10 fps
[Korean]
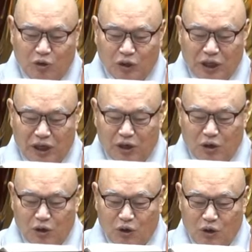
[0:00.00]

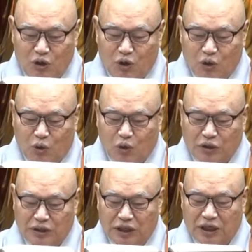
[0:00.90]
공양하고
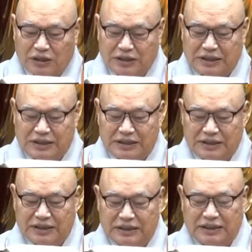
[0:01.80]
공작
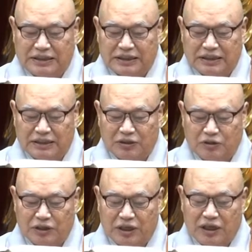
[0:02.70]
시연 이
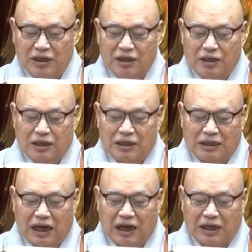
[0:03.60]
찬탄호대
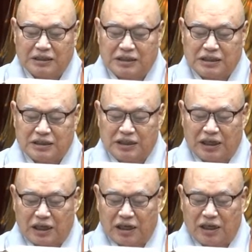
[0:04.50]
다 같이
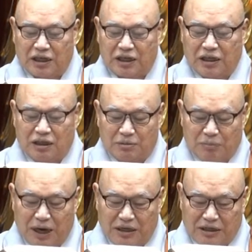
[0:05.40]
이제 아,
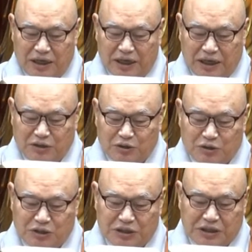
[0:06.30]
말을
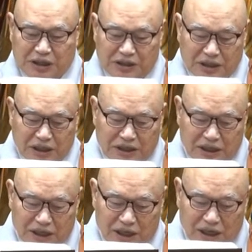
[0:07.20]
해가지고서
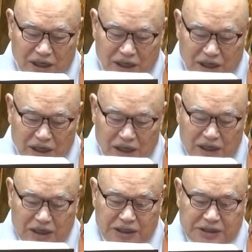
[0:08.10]
찬탄하되
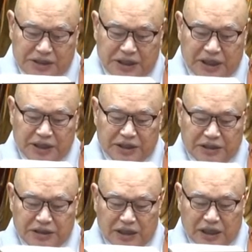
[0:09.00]
일체
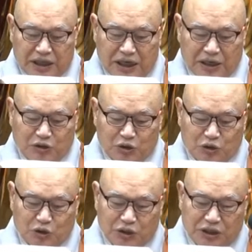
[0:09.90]
견자
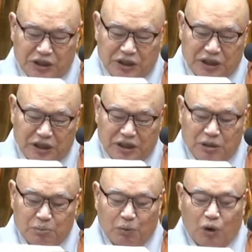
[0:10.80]
양족전이
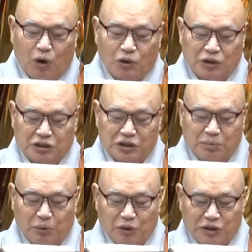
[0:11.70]
모든
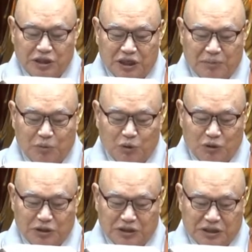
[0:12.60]
것을 보는 자
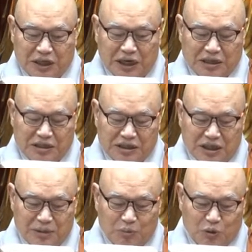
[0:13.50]
모든 것을 아는
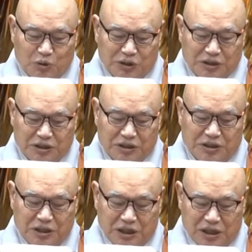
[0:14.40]
자 모든
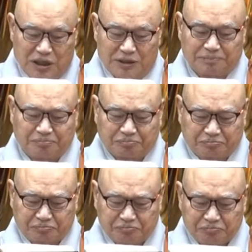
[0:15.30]
것을 아,
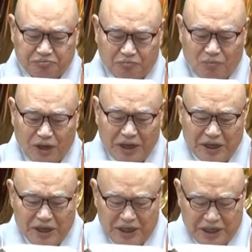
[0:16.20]

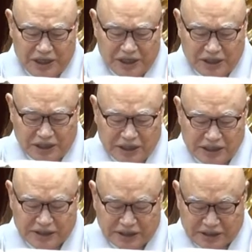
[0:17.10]
이기는 자
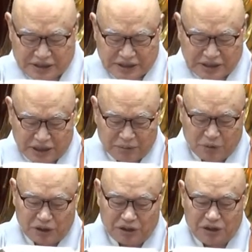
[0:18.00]
일체 승자
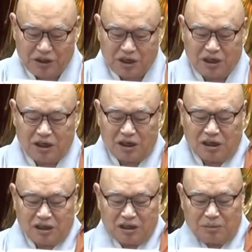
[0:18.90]
뭐
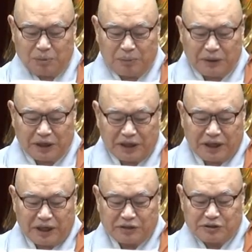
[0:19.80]
어,
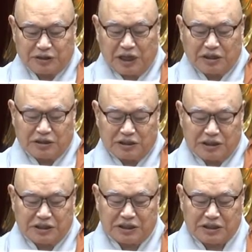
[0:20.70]
법화경에 아주 나는
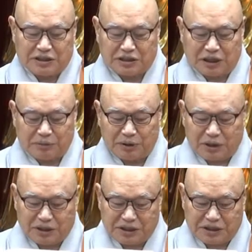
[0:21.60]
일체
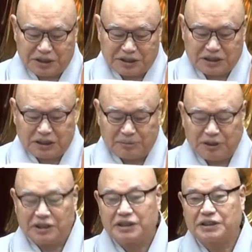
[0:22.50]
승자며 일체
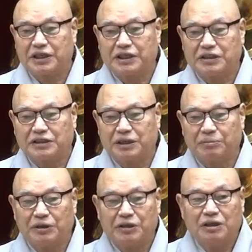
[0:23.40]
지자며 일체
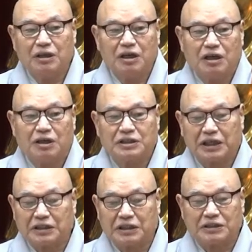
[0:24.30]
견자며 어,
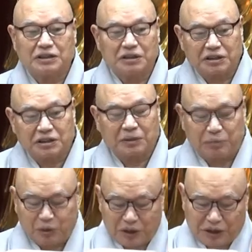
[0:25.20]
자기 자신을 그렇게
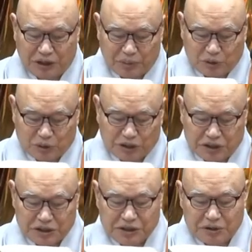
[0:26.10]
표현한
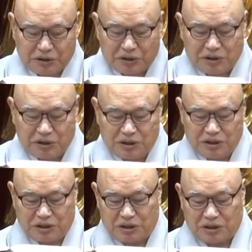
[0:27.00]
대목들이 있어요.
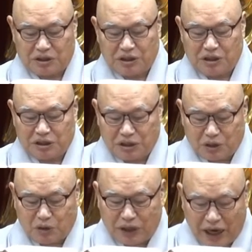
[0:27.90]
어,
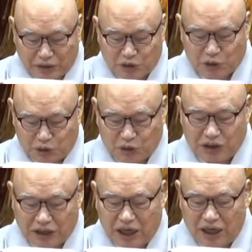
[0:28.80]
그리고
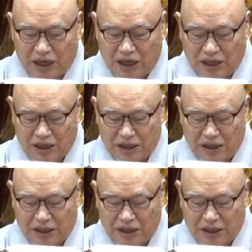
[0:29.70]
양족전이다.